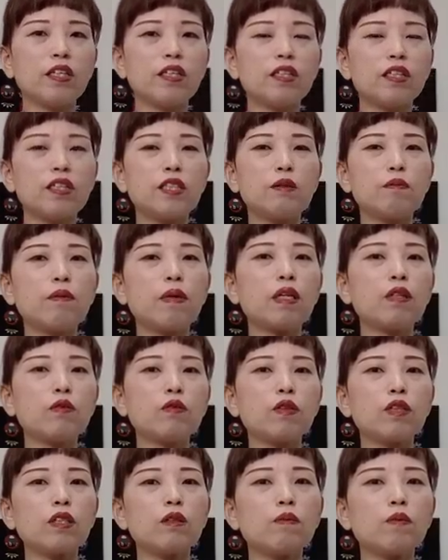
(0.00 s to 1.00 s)
島
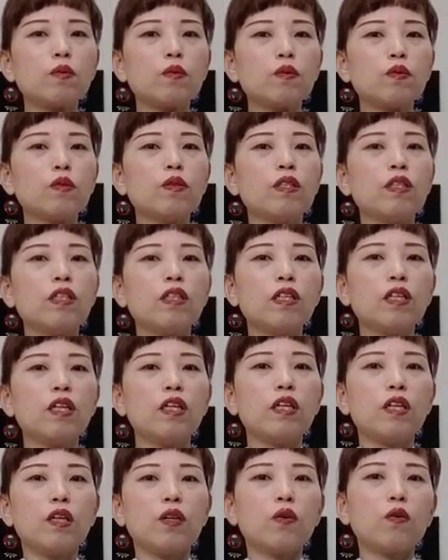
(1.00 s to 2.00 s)
の着物に
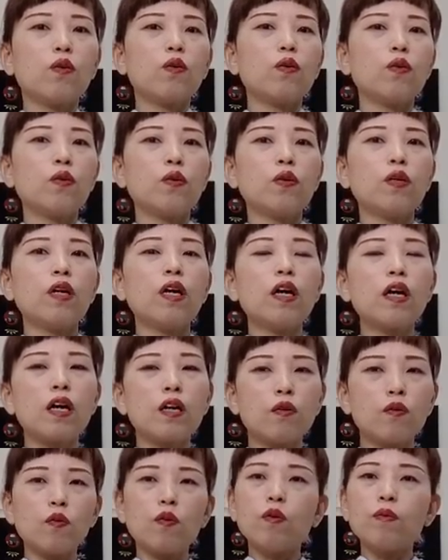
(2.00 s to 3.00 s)
こういう
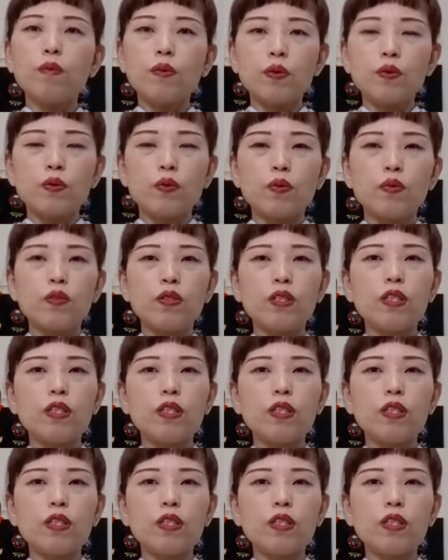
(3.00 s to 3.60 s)
柄の帯を